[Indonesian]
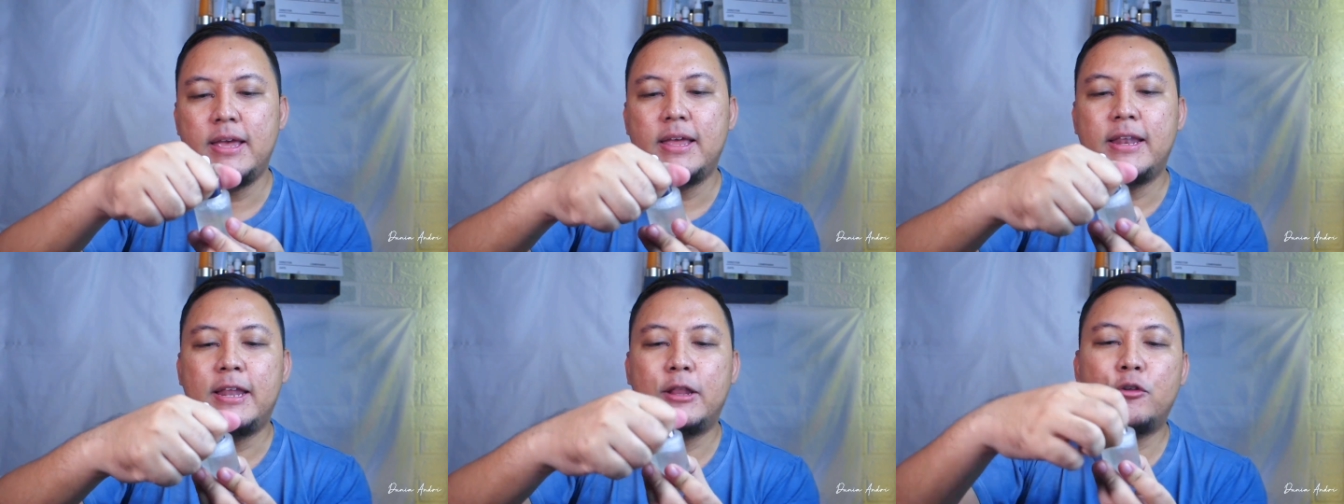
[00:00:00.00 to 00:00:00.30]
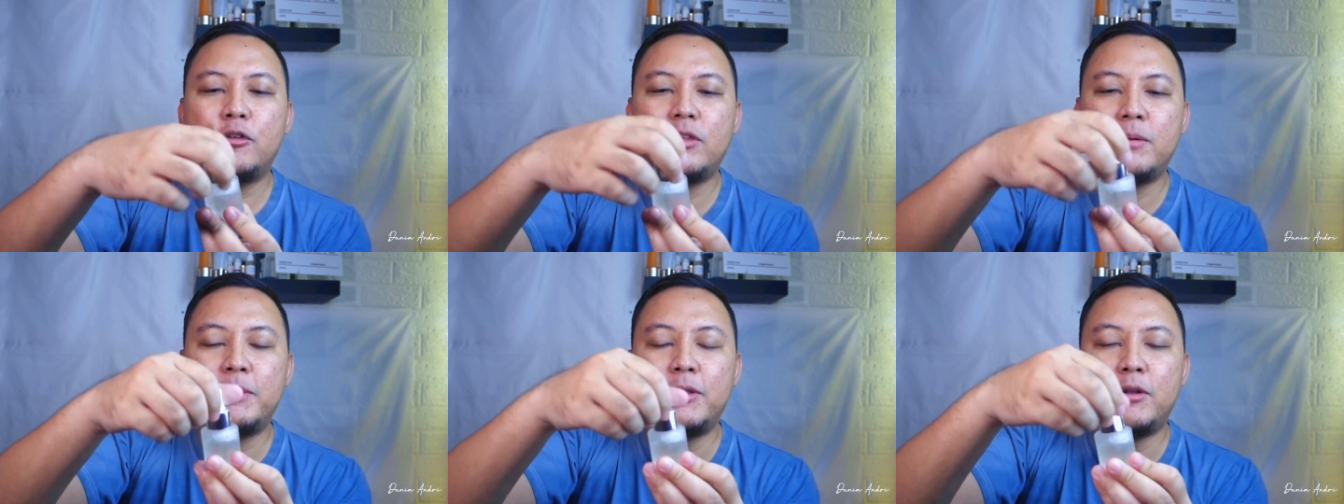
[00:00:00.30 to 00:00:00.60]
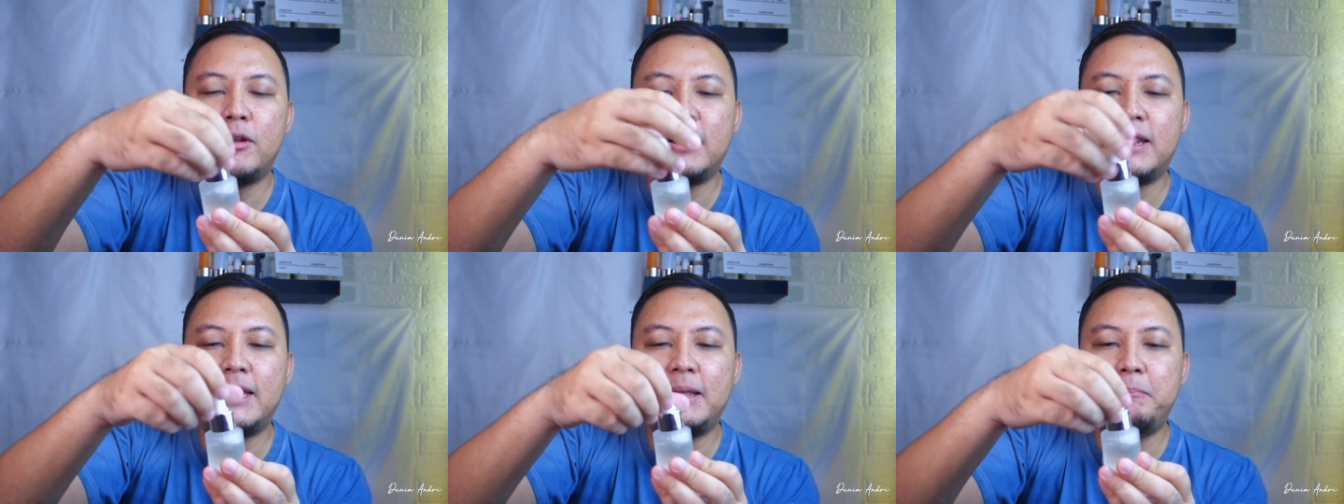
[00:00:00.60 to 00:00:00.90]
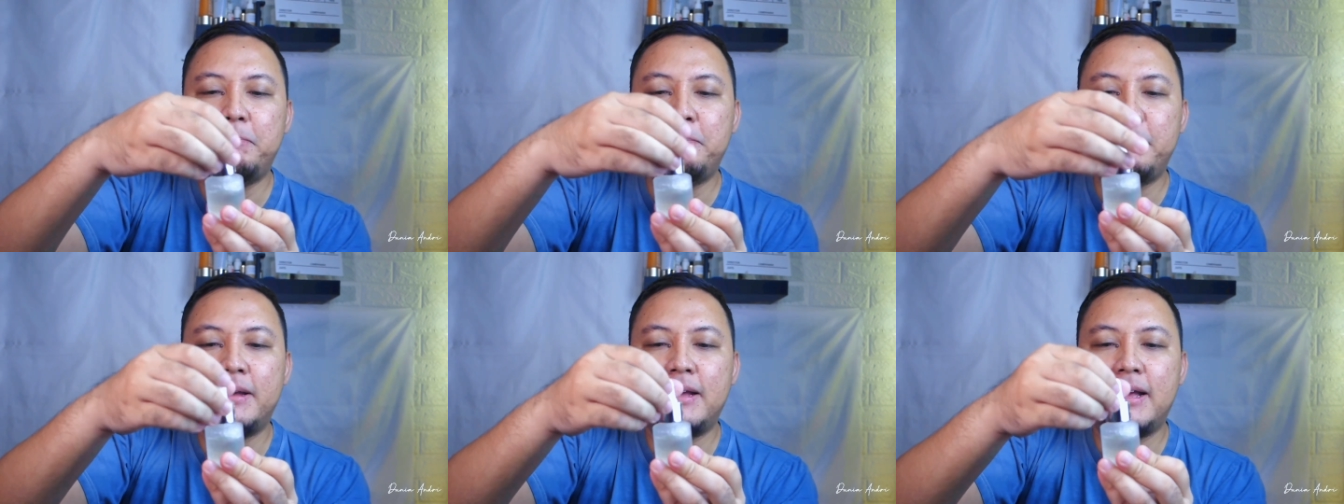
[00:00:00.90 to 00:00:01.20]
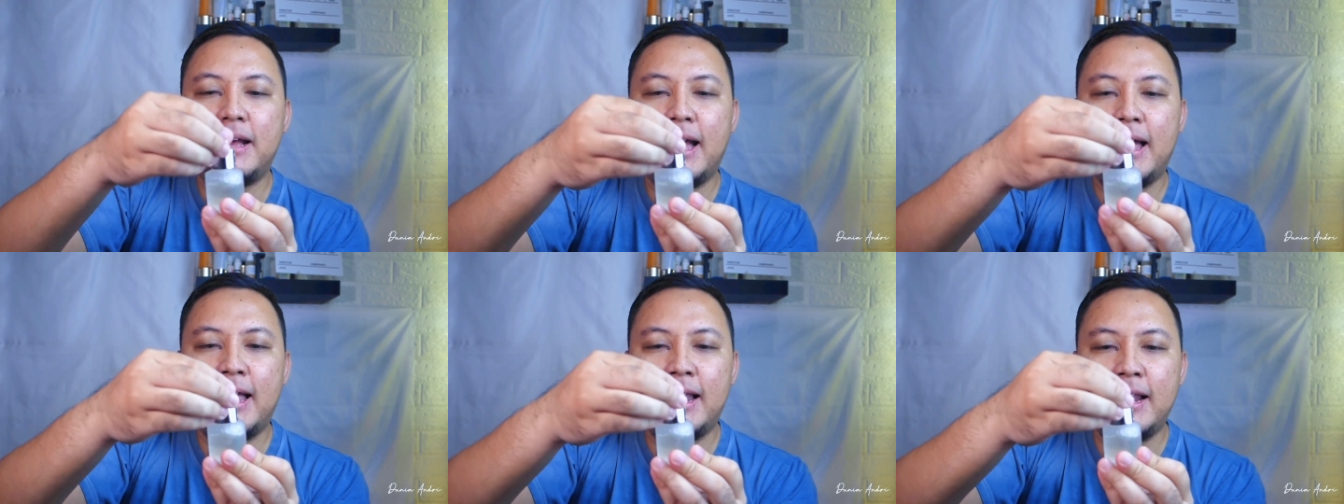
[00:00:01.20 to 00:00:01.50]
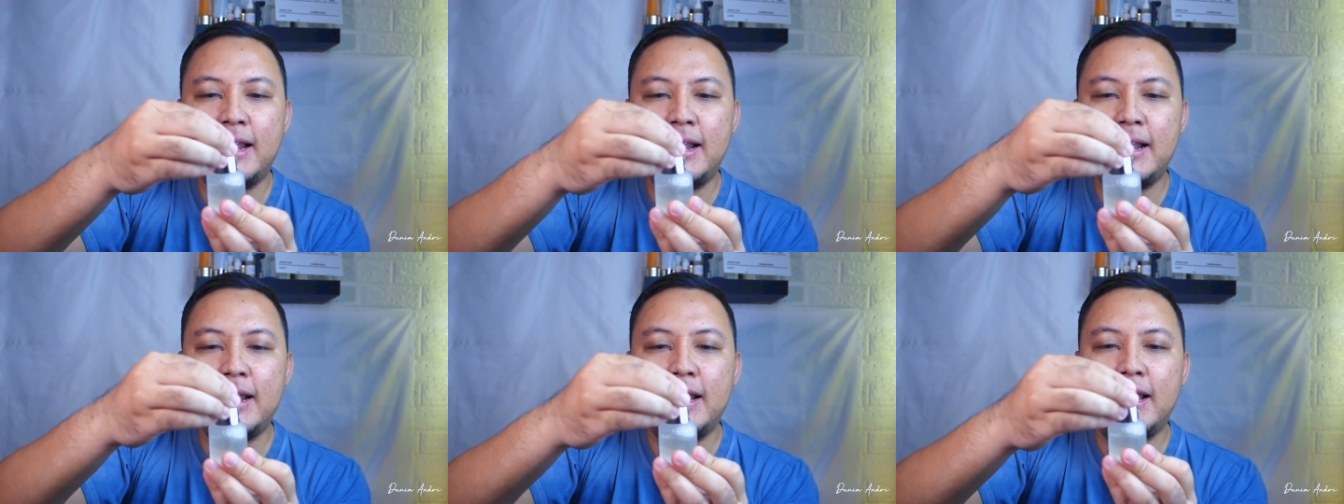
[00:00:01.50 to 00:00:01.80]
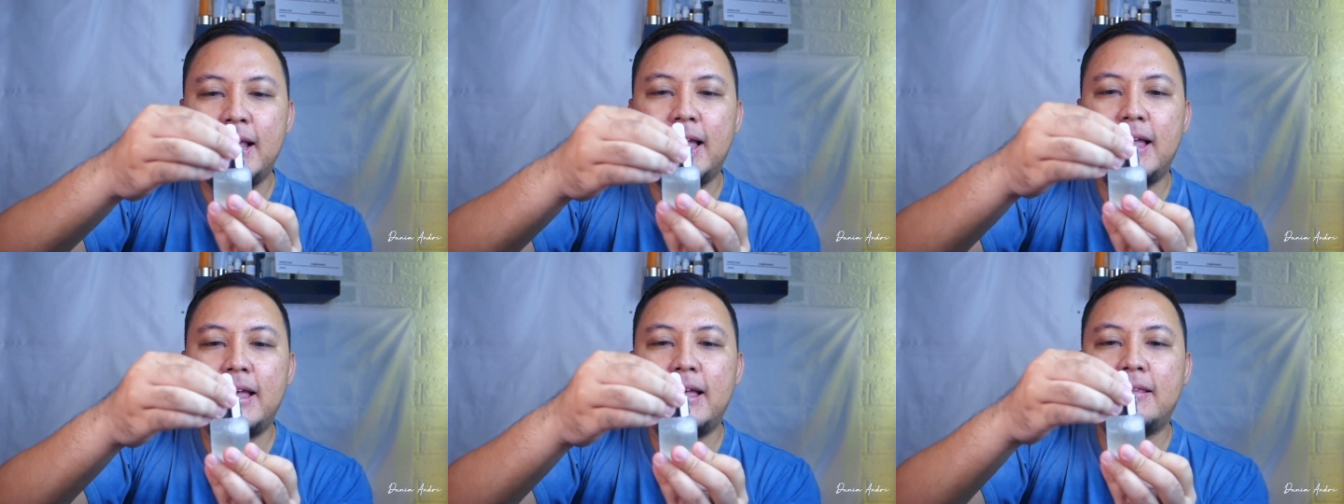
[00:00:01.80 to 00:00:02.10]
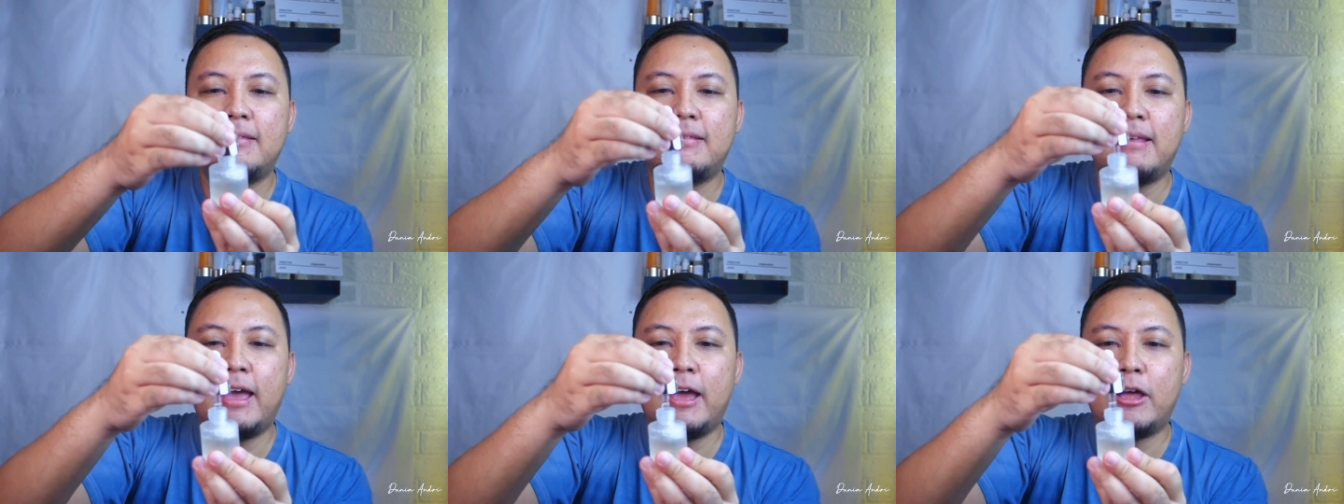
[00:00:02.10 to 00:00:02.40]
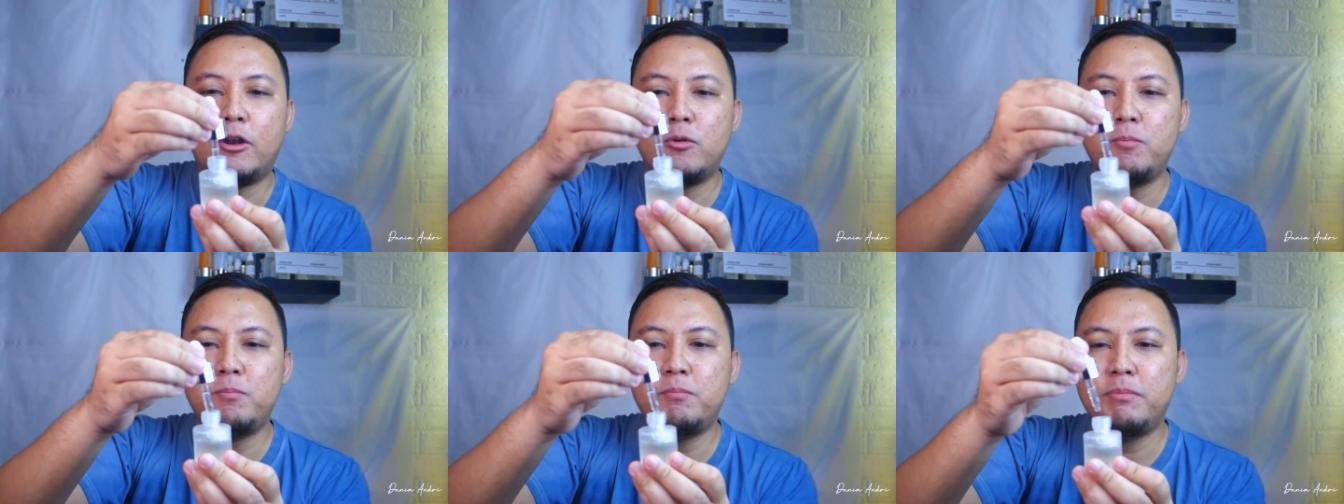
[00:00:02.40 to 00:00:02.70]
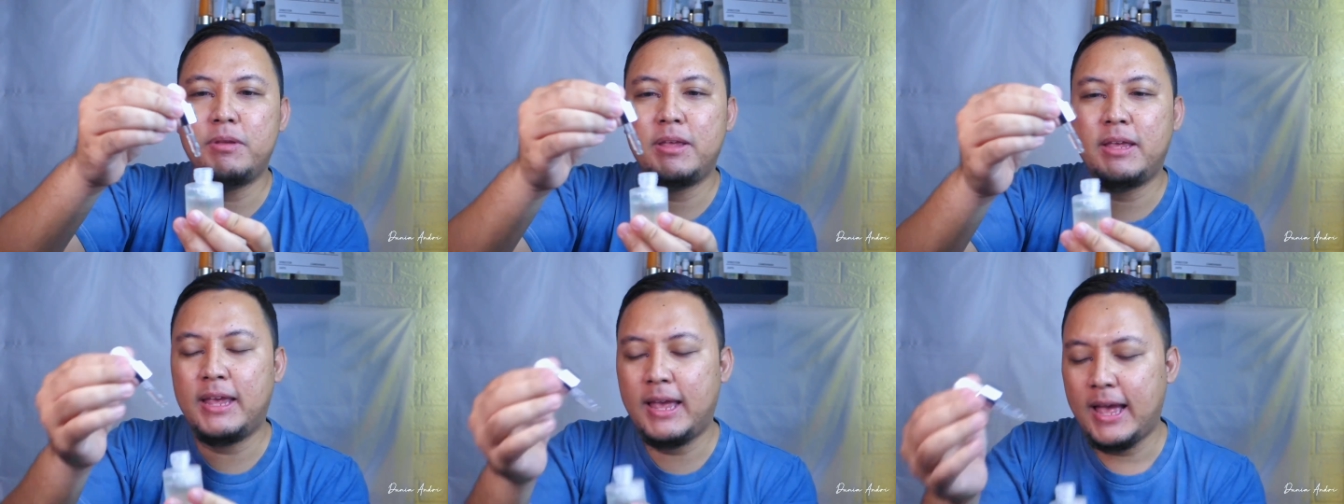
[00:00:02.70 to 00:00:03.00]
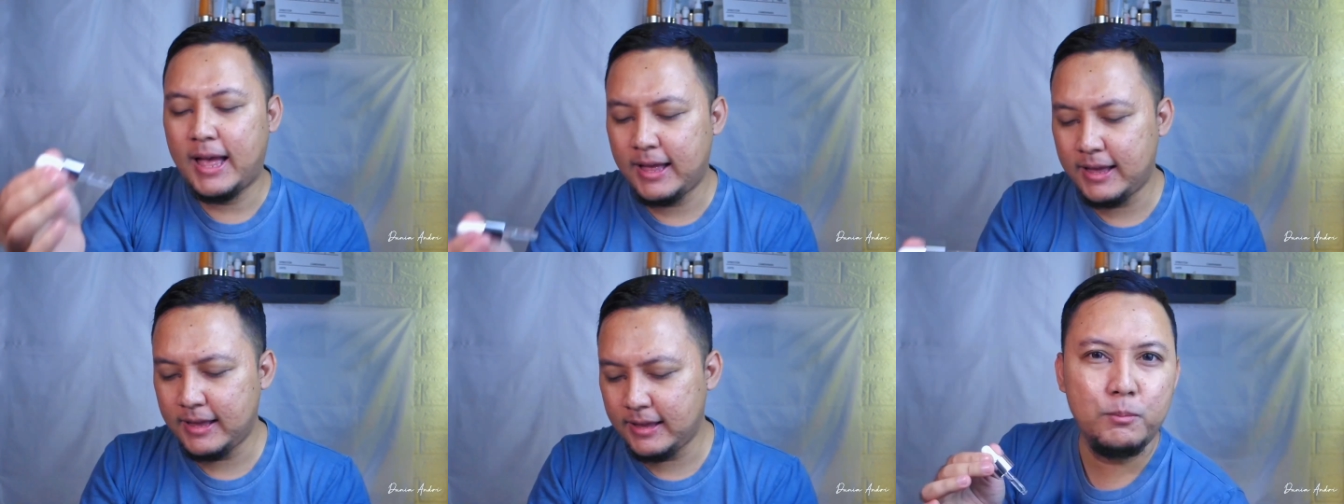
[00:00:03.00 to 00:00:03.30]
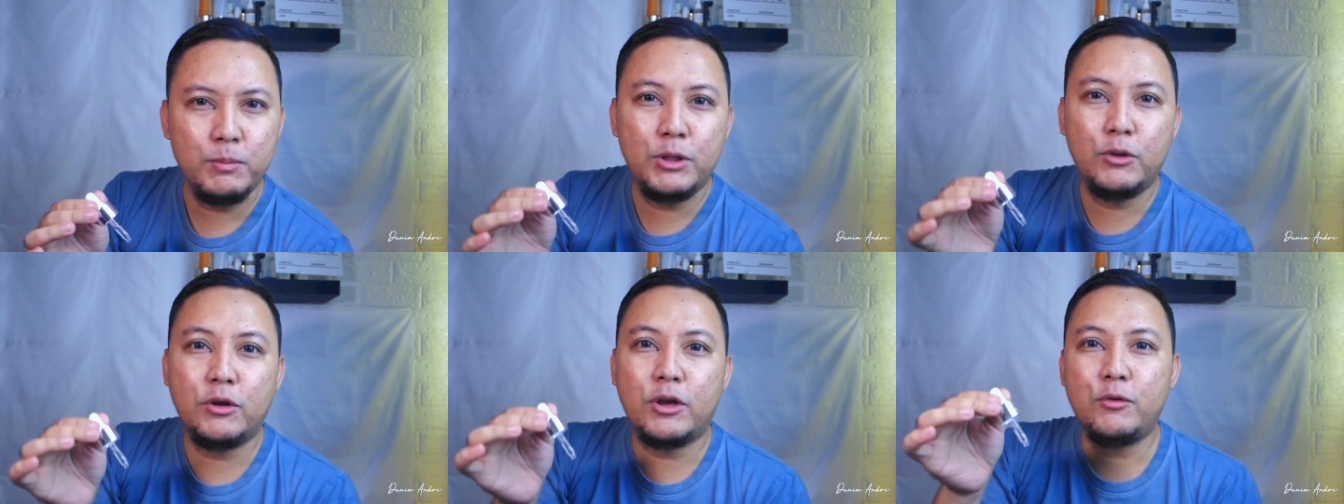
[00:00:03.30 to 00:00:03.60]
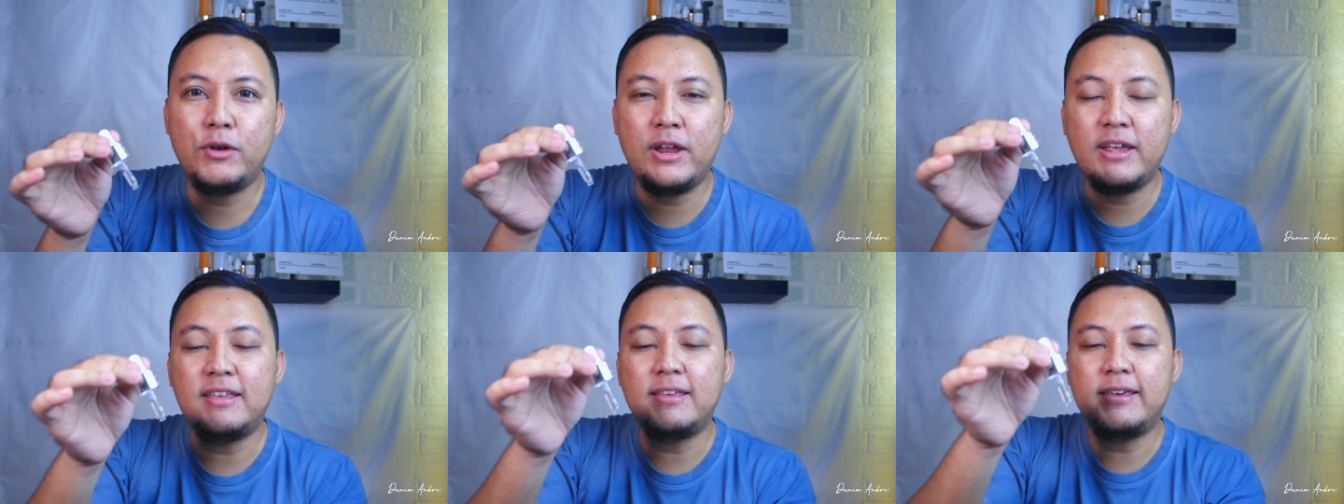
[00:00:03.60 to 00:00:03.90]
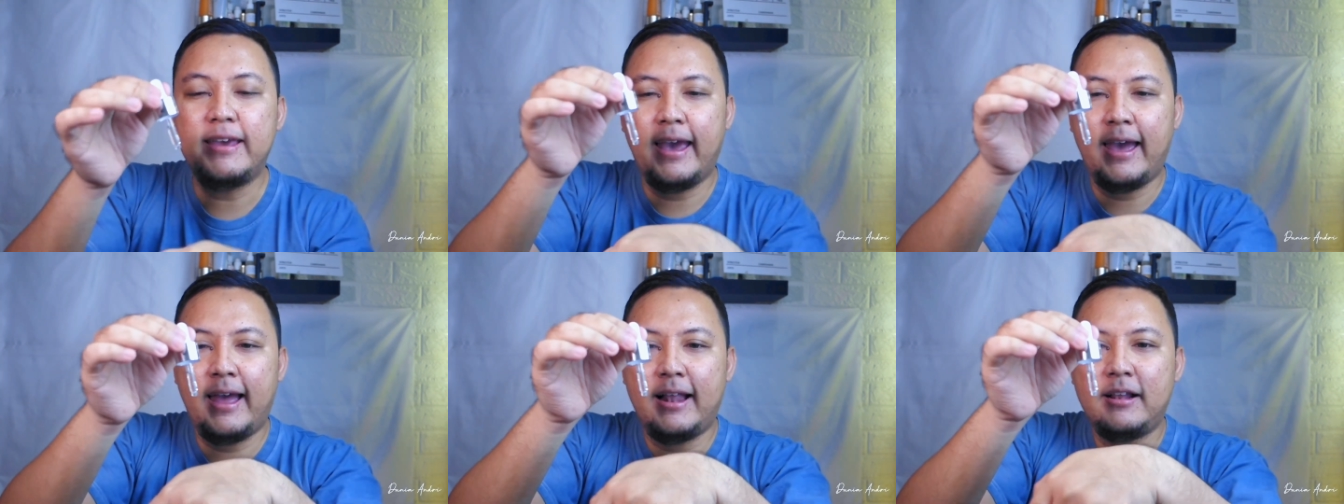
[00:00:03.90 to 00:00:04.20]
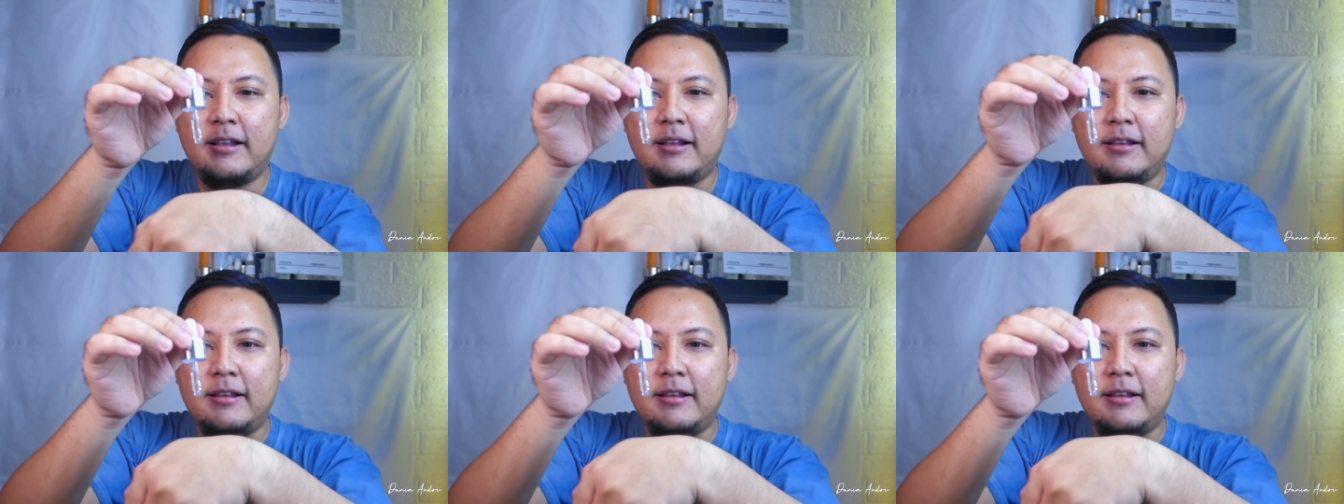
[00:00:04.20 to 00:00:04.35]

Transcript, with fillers: Itu sebetulnya tipikal serum yang bentuknya udah gel,